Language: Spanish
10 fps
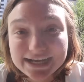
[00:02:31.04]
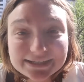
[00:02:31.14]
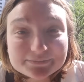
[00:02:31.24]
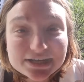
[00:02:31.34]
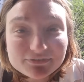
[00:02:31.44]
Y acá
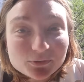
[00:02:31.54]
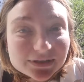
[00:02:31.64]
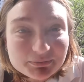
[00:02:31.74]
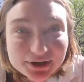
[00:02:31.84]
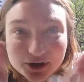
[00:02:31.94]
estamos en la
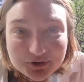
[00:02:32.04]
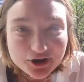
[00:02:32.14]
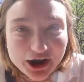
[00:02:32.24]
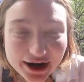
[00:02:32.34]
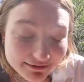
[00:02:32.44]
facultad porque es lo
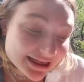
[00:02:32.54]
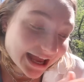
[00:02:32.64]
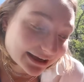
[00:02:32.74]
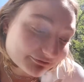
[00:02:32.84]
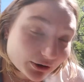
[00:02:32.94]
único que hago en la
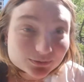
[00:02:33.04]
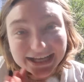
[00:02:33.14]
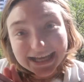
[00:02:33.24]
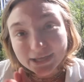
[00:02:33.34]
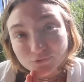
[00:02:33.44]
vida.
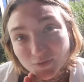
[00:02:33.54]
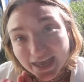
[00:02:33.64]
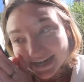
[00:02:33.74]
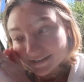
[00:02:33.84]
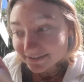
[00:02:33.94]
Facultad,
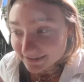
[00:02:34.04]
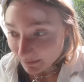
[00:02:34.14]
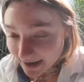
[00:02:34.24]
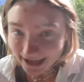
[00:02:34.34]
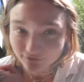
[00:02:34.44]
estudiar,
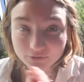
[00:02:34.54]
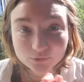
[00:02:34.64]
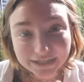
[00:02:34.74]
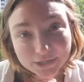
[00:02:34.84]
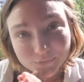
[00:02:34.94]
trabajar.
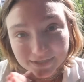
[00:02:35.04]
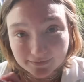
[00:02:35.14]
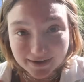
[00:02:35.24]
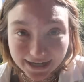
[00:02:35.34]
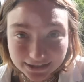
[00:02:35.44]
Facultad, estudiar,
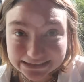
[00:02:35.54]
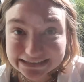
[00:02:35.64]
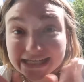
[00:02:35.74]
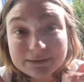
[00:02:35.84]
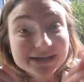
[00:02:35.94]
trabajar.
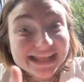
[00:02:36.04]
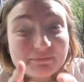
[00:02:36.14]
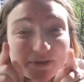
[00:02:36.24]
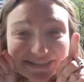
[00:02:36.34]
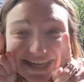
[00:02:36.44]
Y mañana
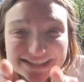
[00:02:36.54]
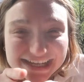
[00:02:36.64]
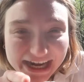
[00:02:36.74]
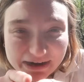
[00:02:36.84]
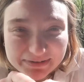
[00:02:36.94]
me voy a sacar
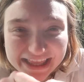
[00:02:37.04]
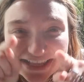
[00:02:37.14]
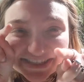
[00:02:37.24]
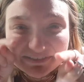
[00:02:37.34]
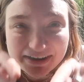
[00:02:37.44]
sangre de la
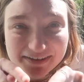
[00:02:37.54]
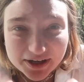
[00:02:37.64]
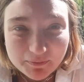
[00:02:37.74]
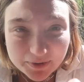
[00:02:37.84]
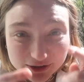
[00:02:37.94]
mañana, así que van a
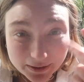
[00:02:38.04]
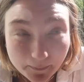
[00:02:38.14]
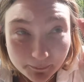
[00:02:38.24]
venir conmigo.